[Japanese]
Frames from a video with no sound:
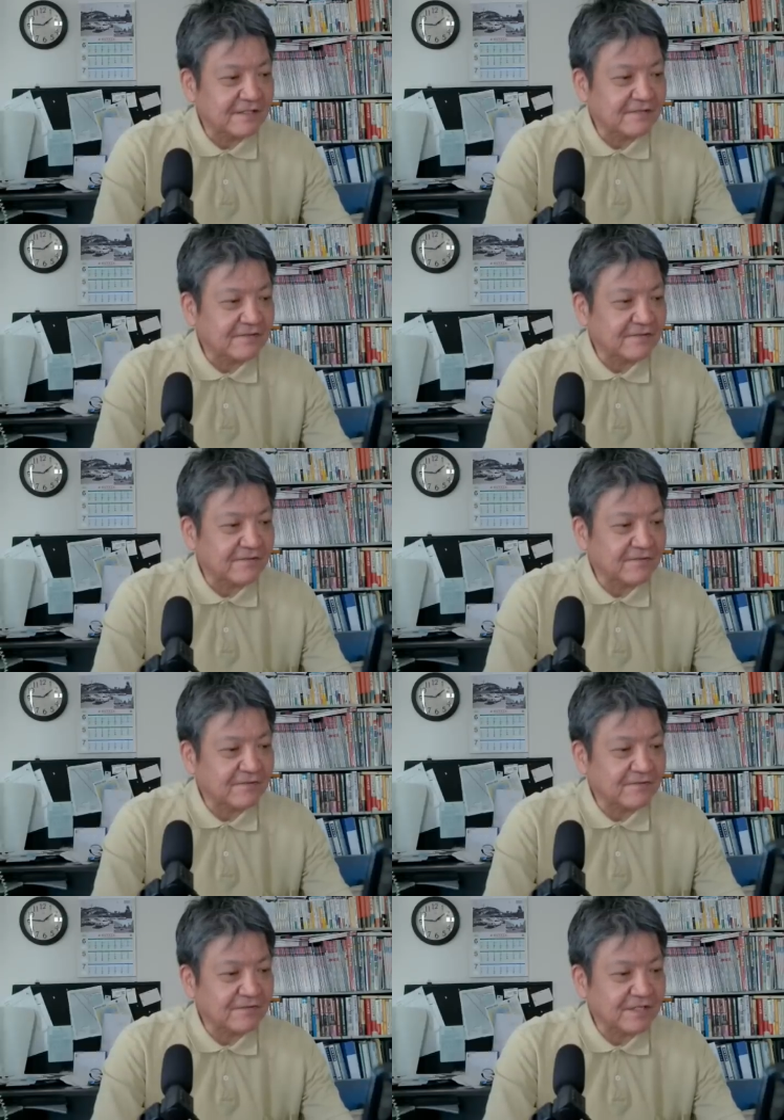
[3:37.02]
いろいろ報
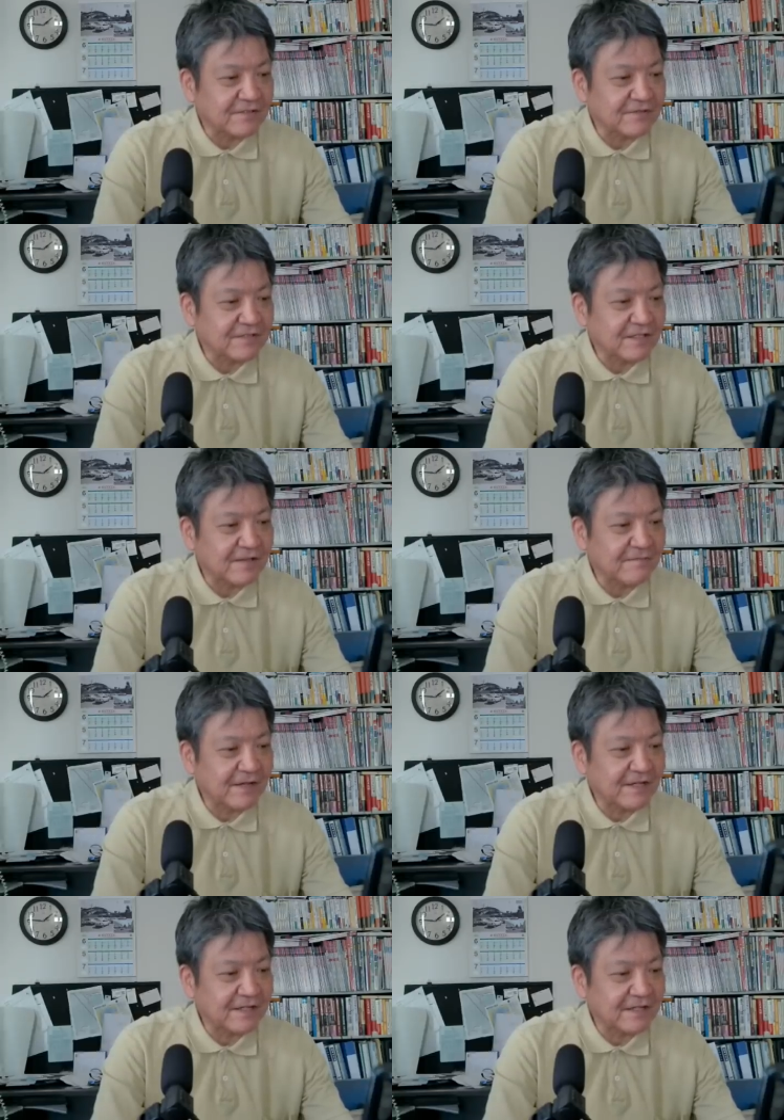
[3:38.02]
告をして、そして
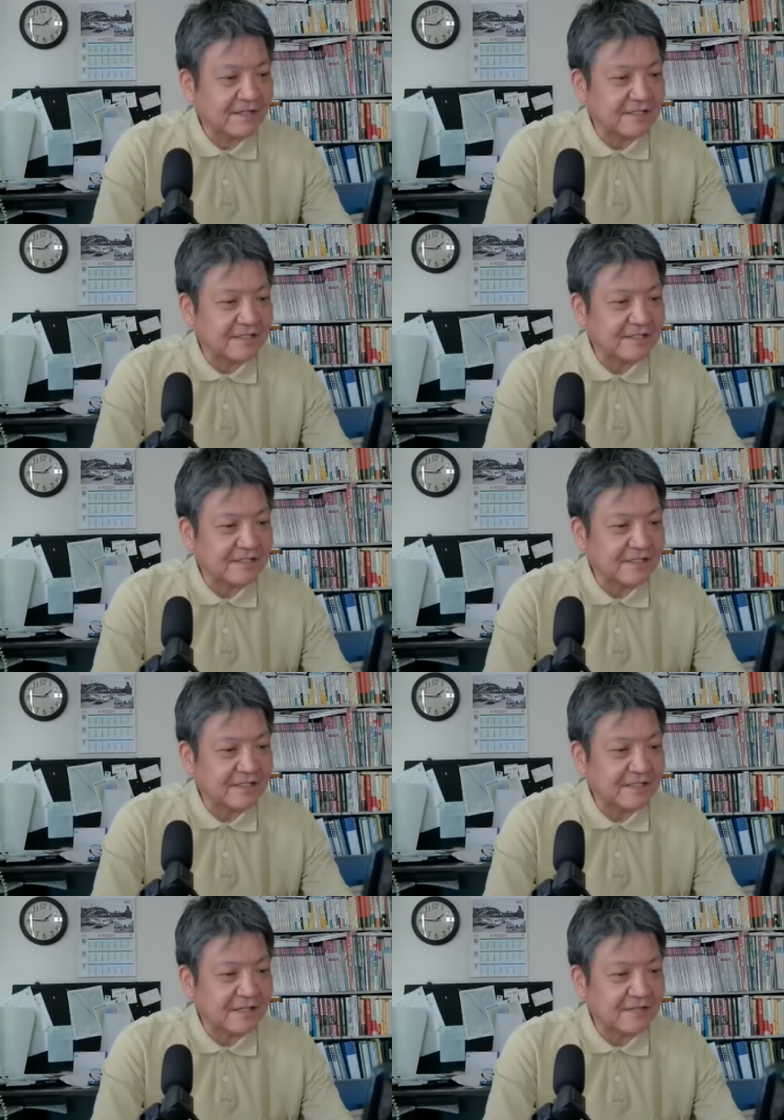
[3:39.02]
前から気にして
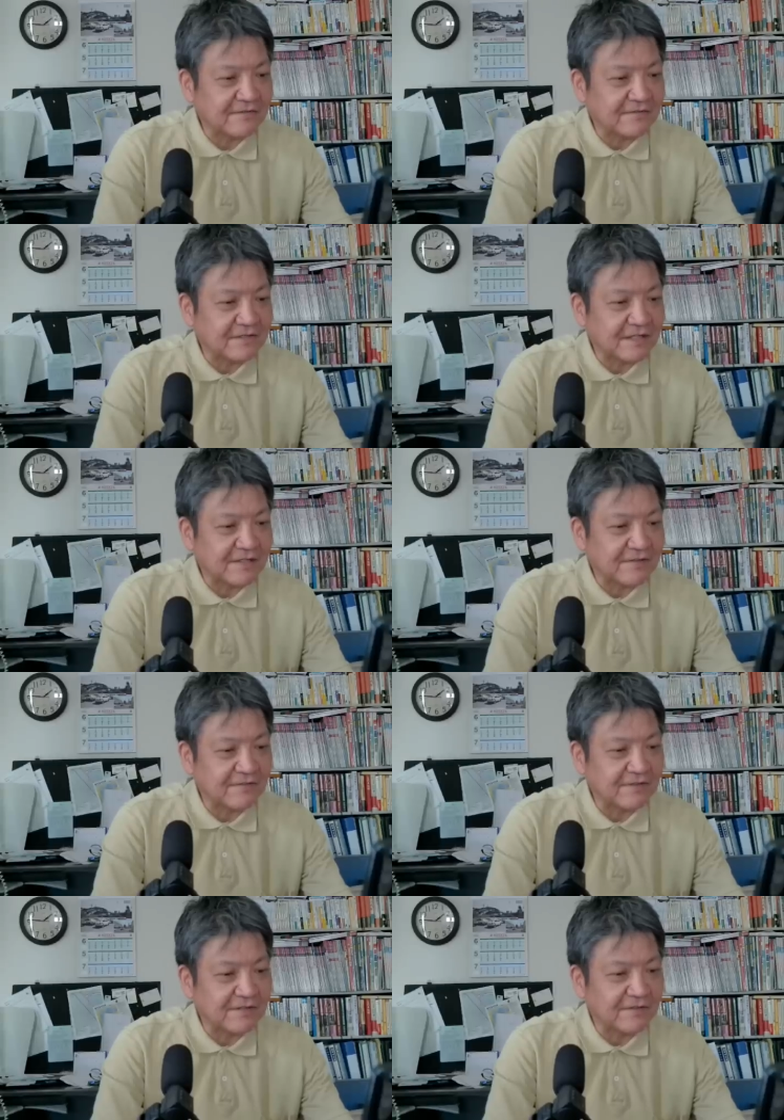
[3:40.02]
いた韓国から日
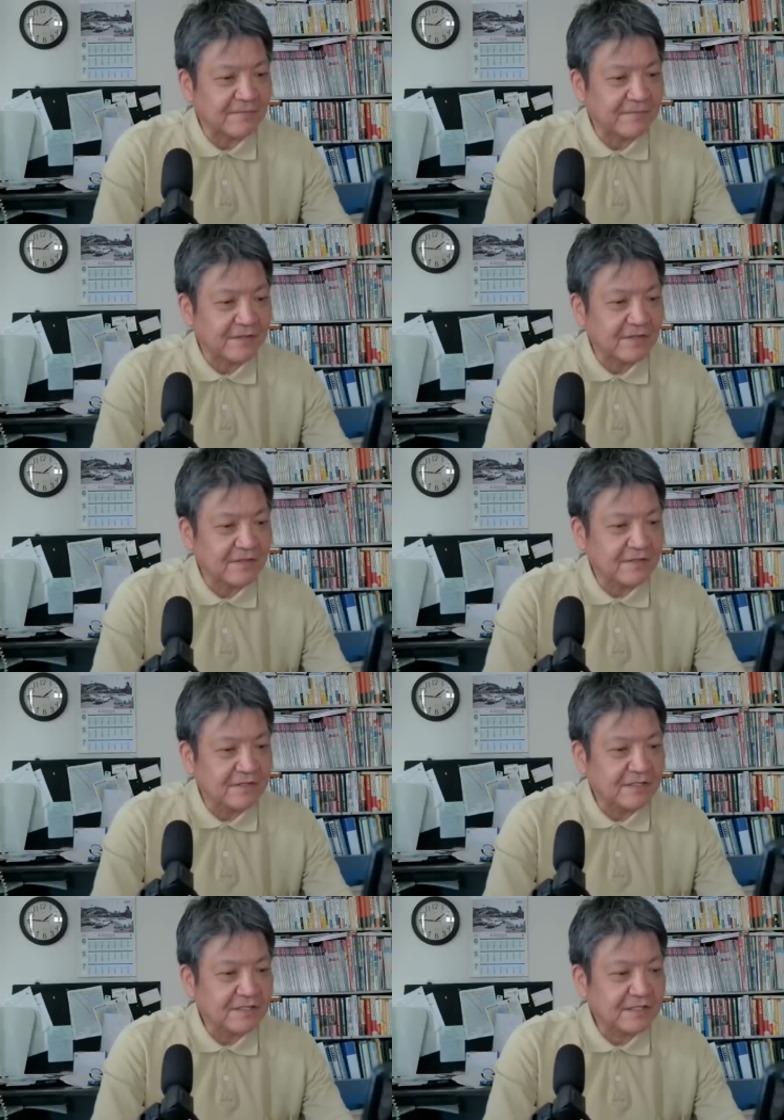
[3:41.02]
本への
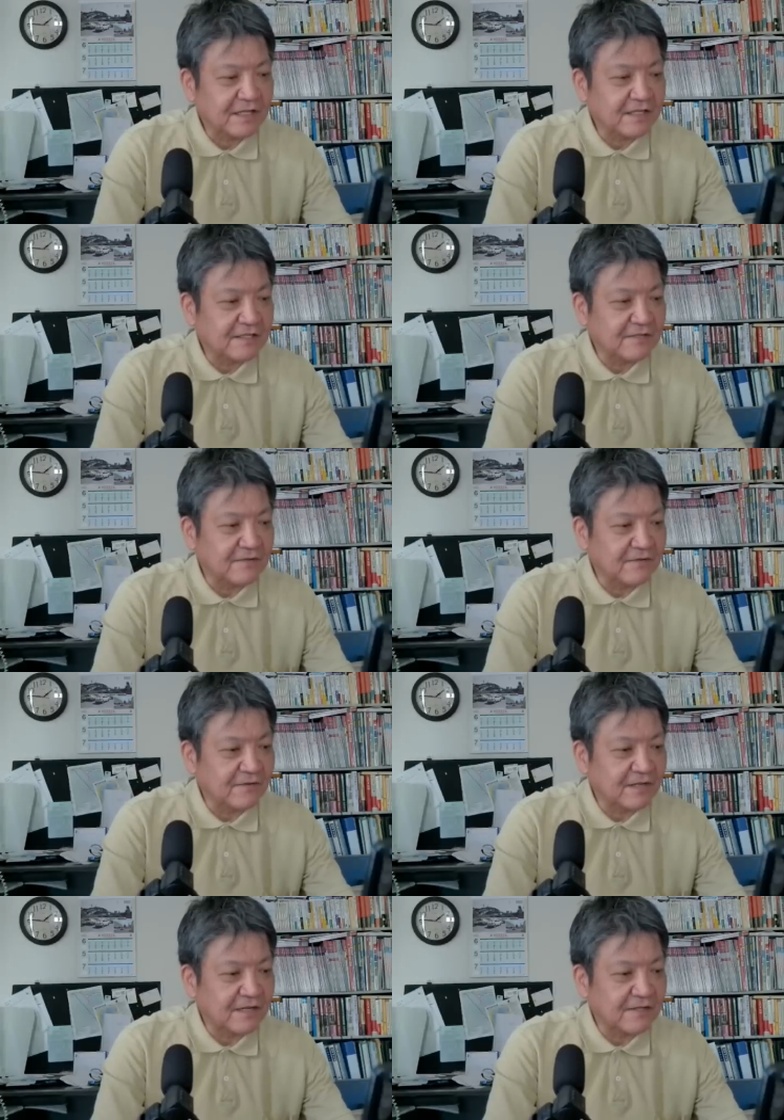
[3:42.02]
資産移
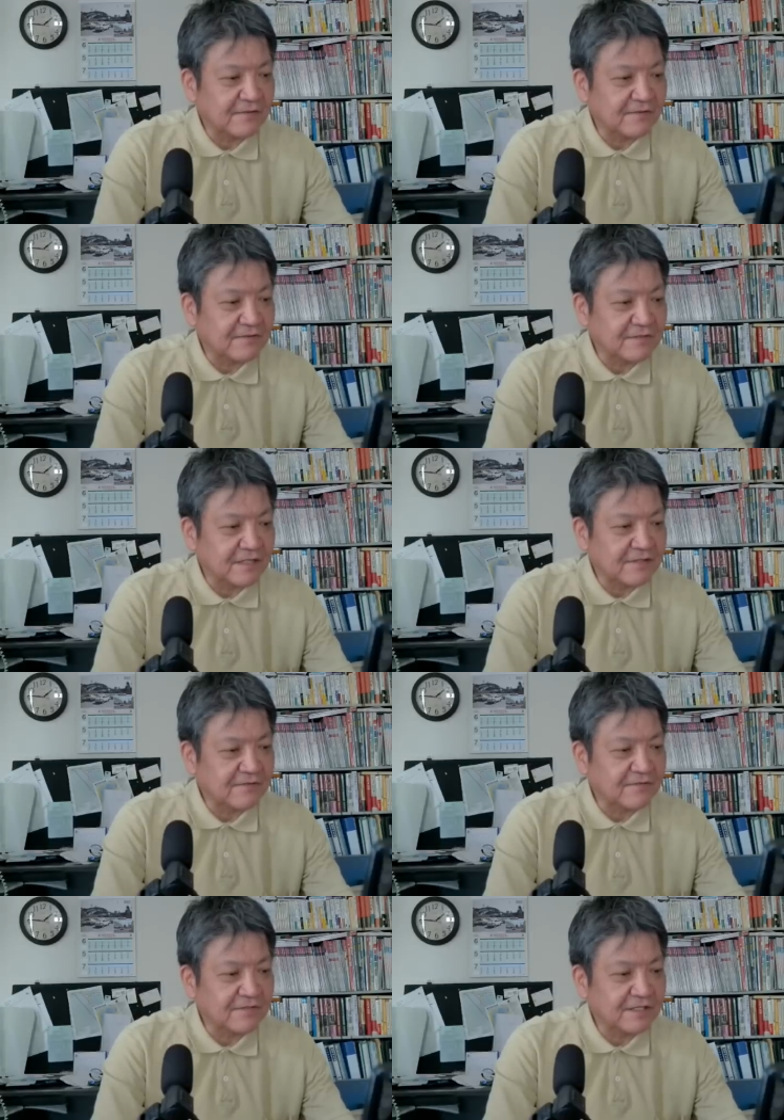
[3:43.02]
動を完了して、
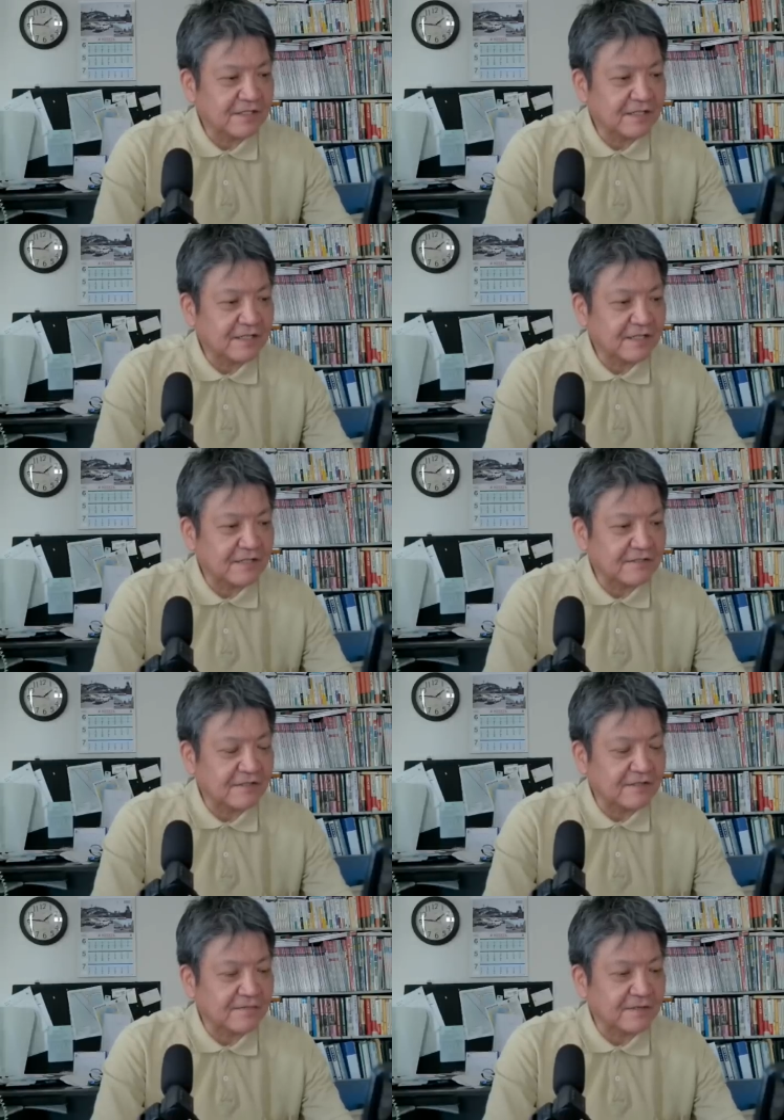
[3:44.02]
そうしてから帰っ
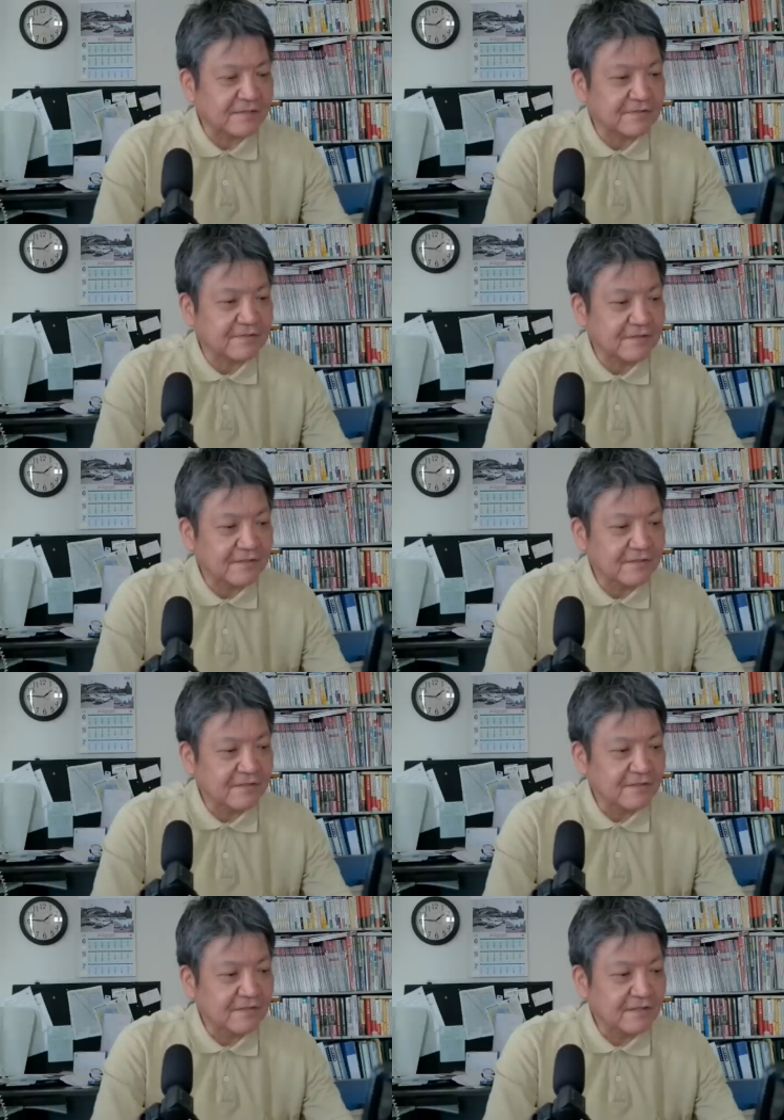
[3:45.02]
てきます
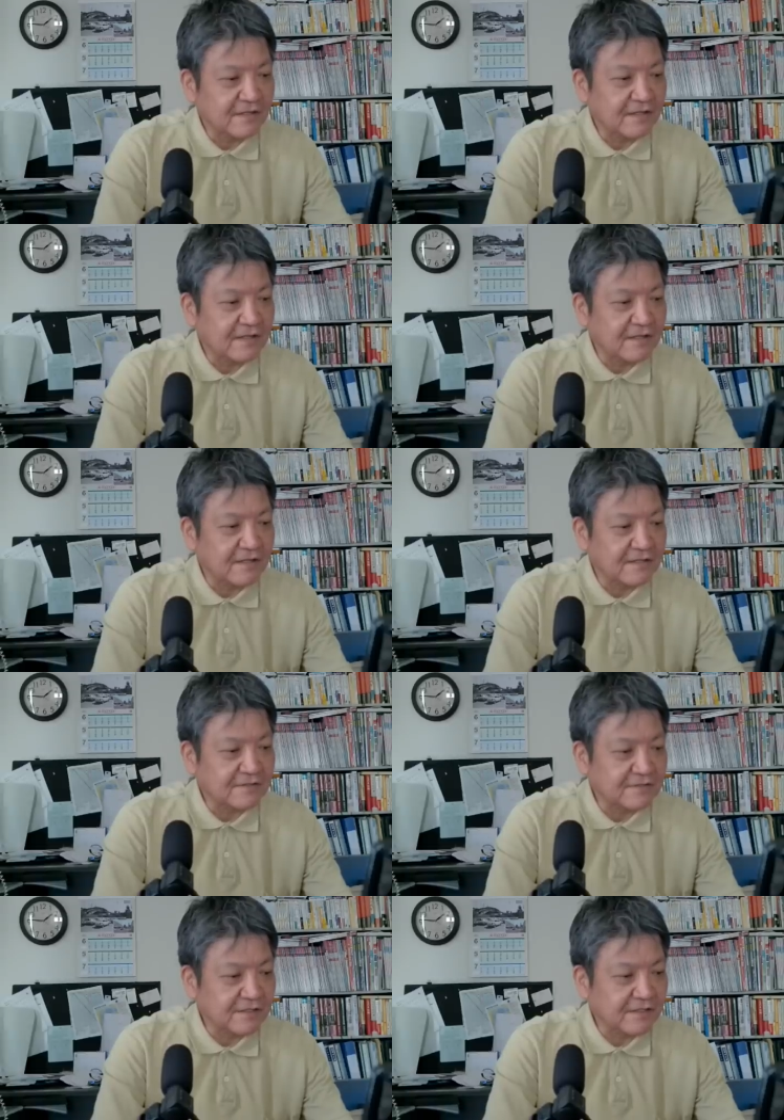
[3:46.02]
と。ああ、
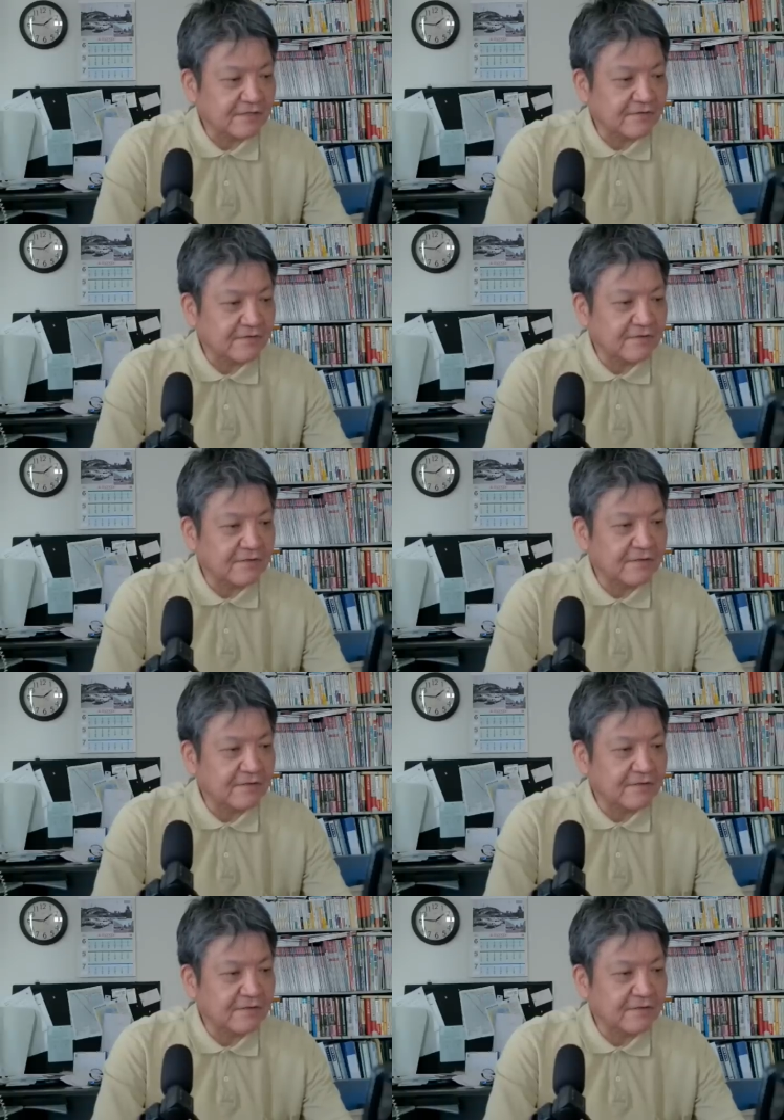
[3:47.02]
ですね。お